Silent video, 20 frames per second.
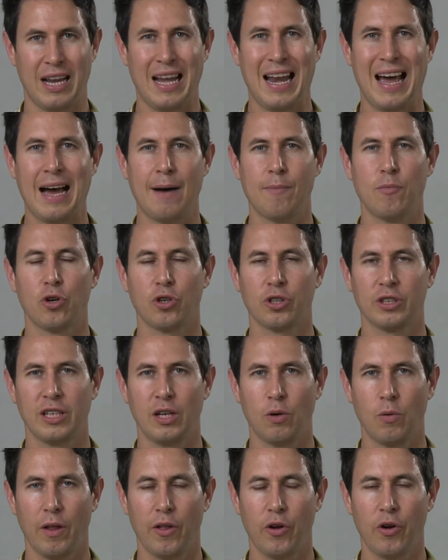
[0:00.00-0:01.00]
El
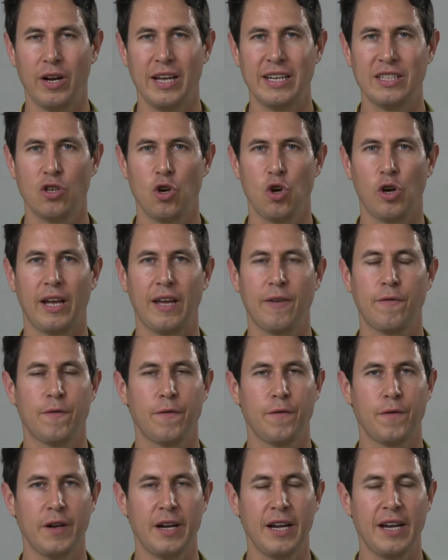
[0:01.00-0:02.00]
amortiguador es lo que
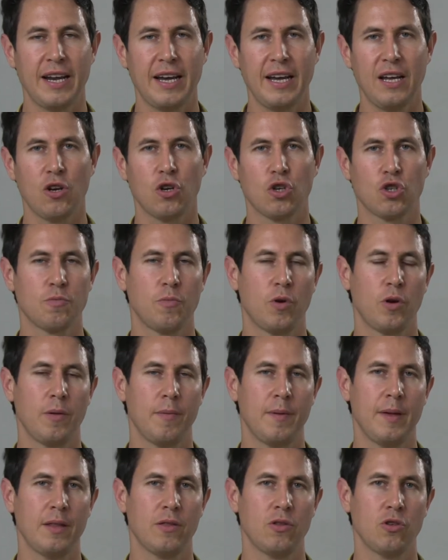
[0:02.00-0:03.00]
frena los
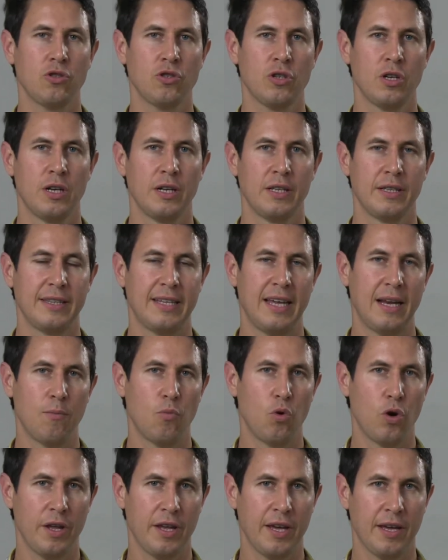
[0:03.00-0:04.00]
movimientos del
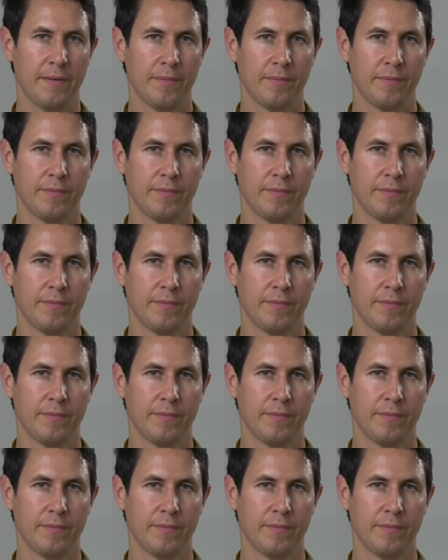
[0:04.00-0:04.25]
muelle.